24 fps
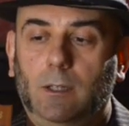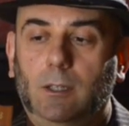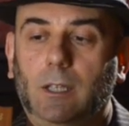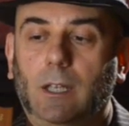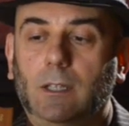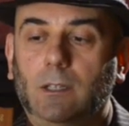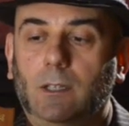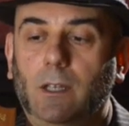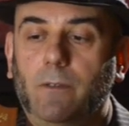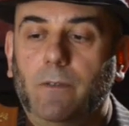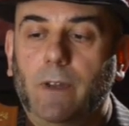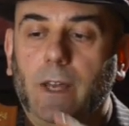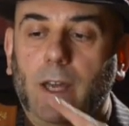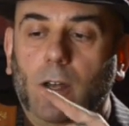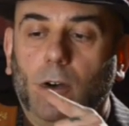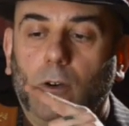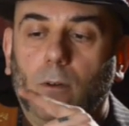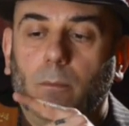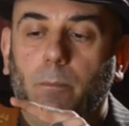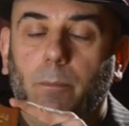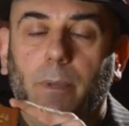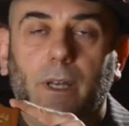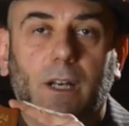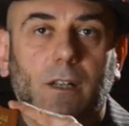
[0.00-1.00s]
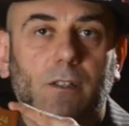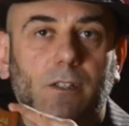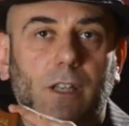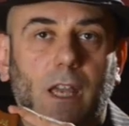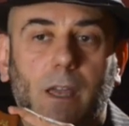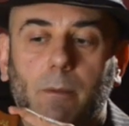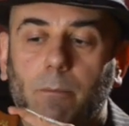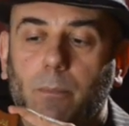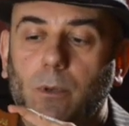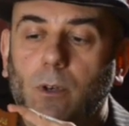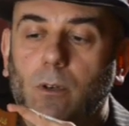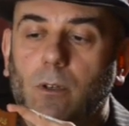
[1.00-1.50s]
Tant'è vero, per
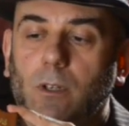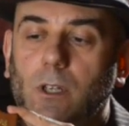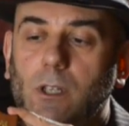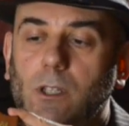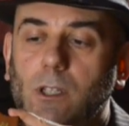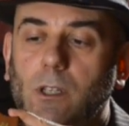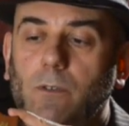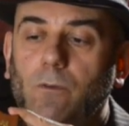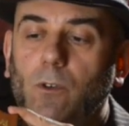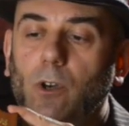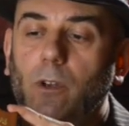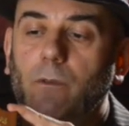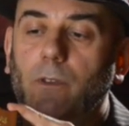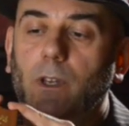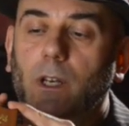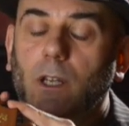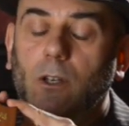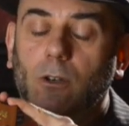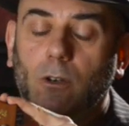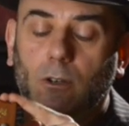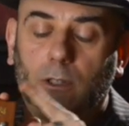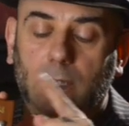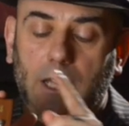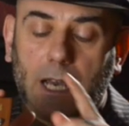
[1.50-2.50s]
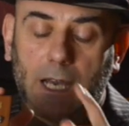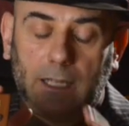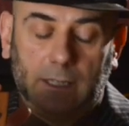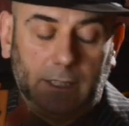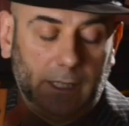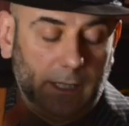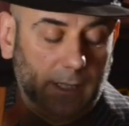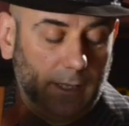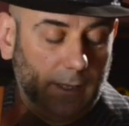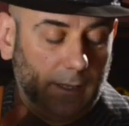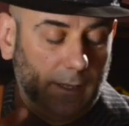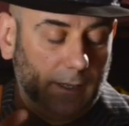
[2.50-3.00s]
esempio, che se voi vi
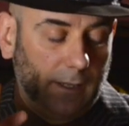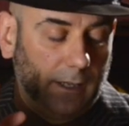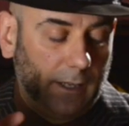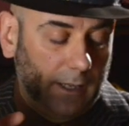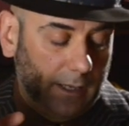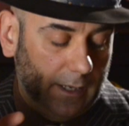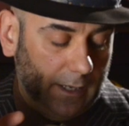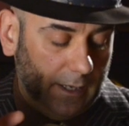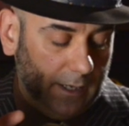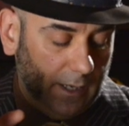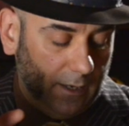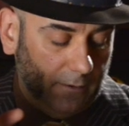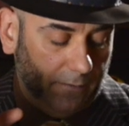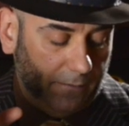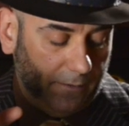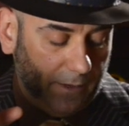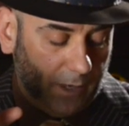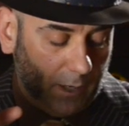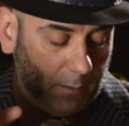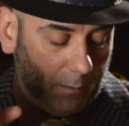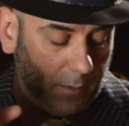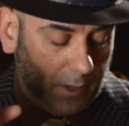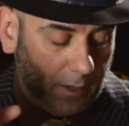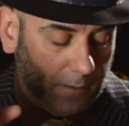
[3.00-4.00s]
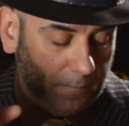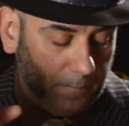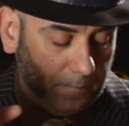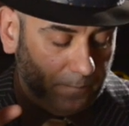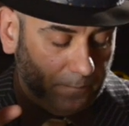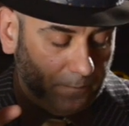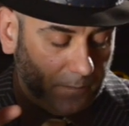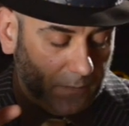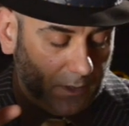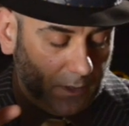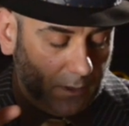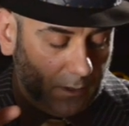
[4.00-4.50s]
ricordate eh, il film
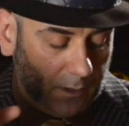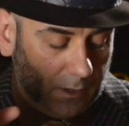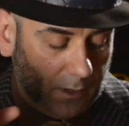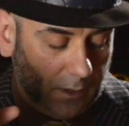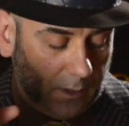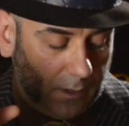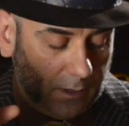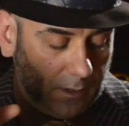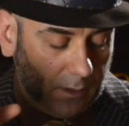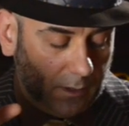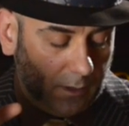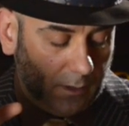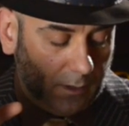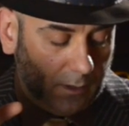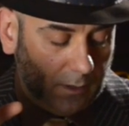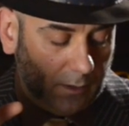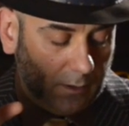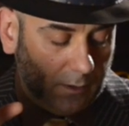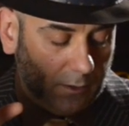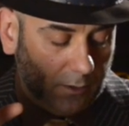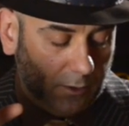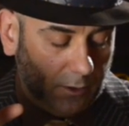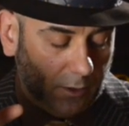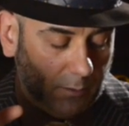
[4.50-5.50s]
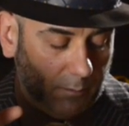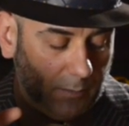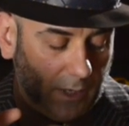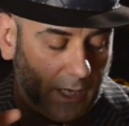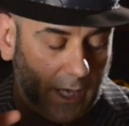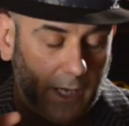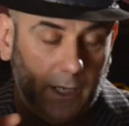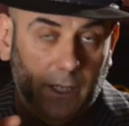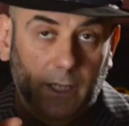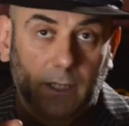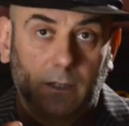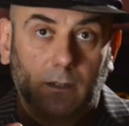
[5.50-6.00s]
eh, Some
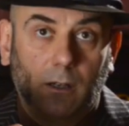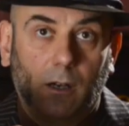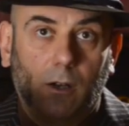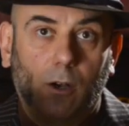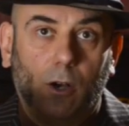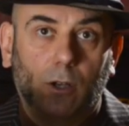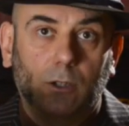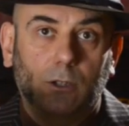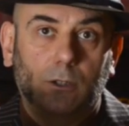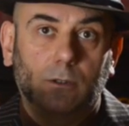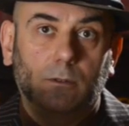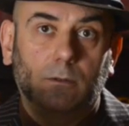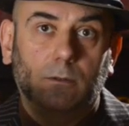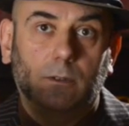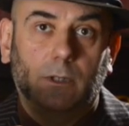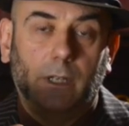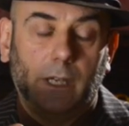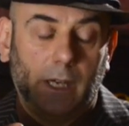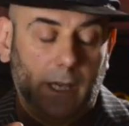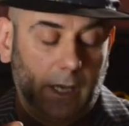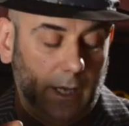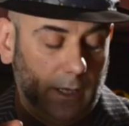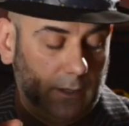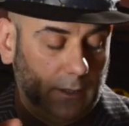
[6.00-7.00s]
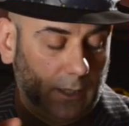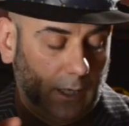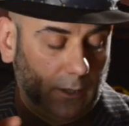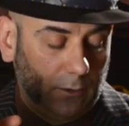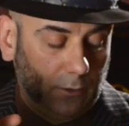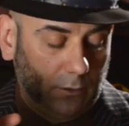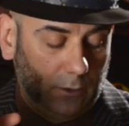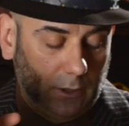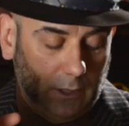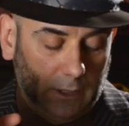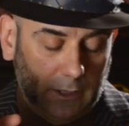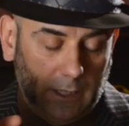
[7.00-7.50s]
Like It Hot, che
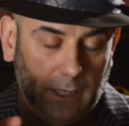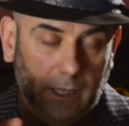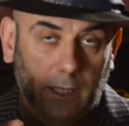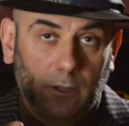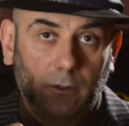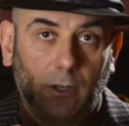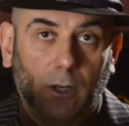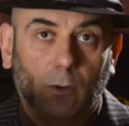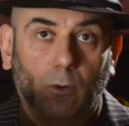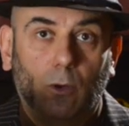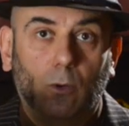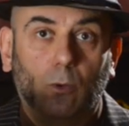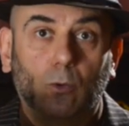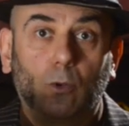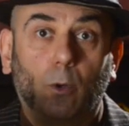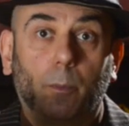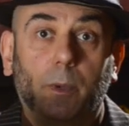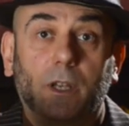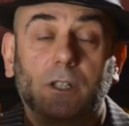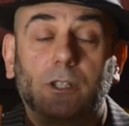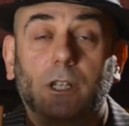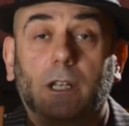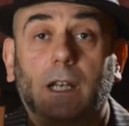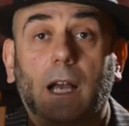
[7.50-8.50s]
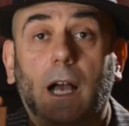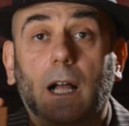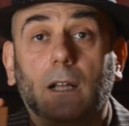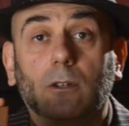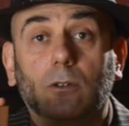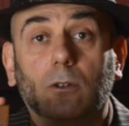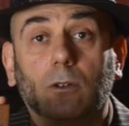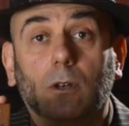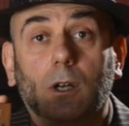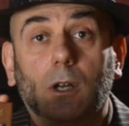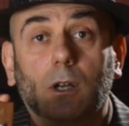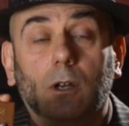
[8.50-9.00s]
tradotto in italiano è A qualcuno piace
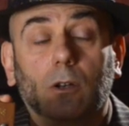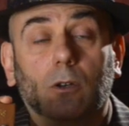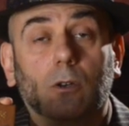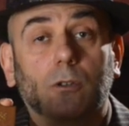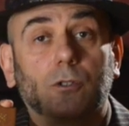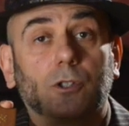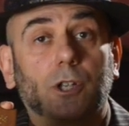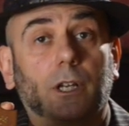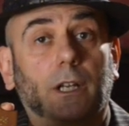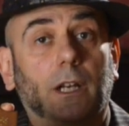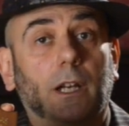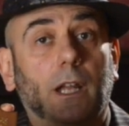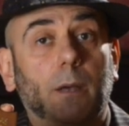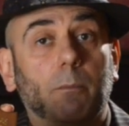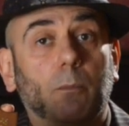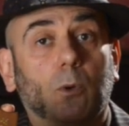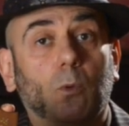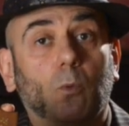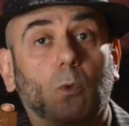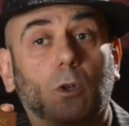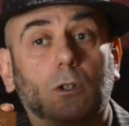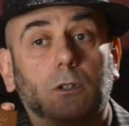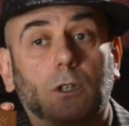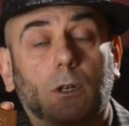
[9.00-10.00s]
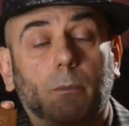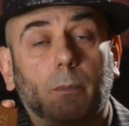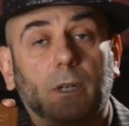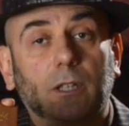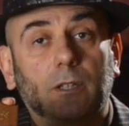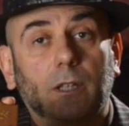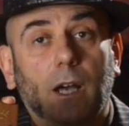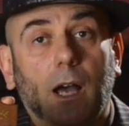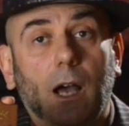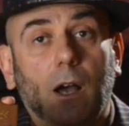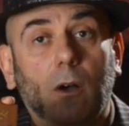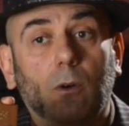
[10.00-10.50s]
caldo, con Jack Lemmon, Walter
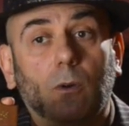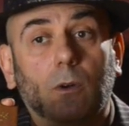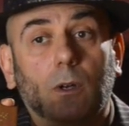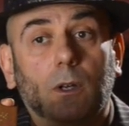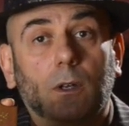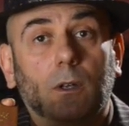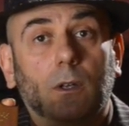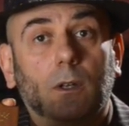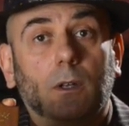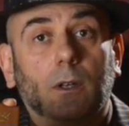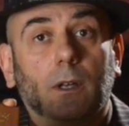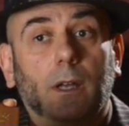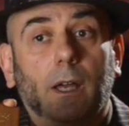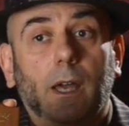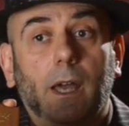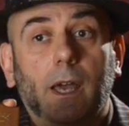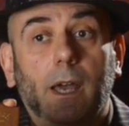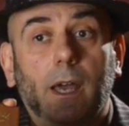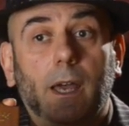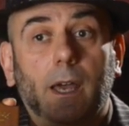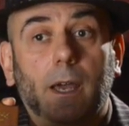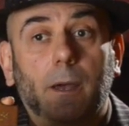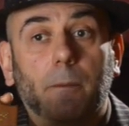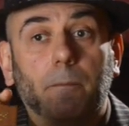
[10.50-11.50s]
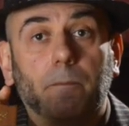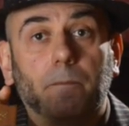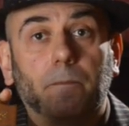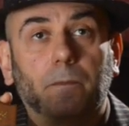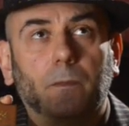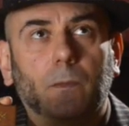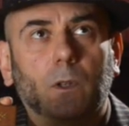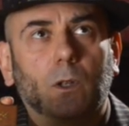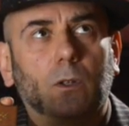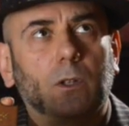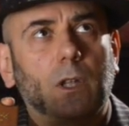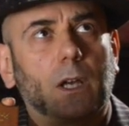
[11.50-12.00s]
Mattau, e,
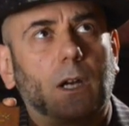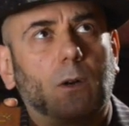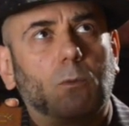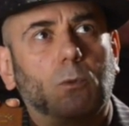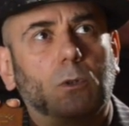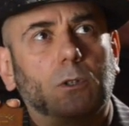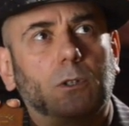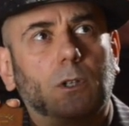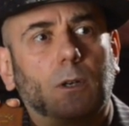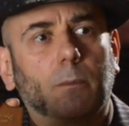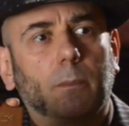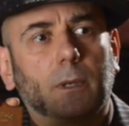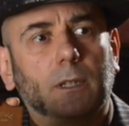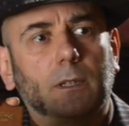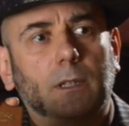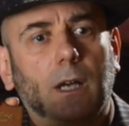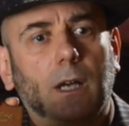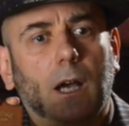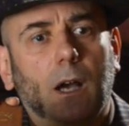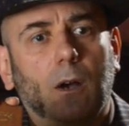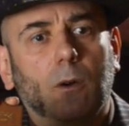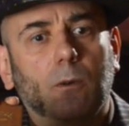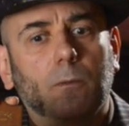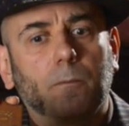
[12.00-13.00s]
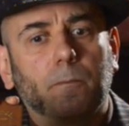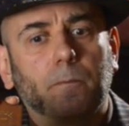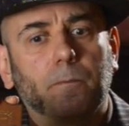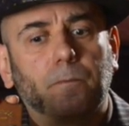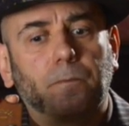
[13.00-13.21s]
non era Walter Mattau,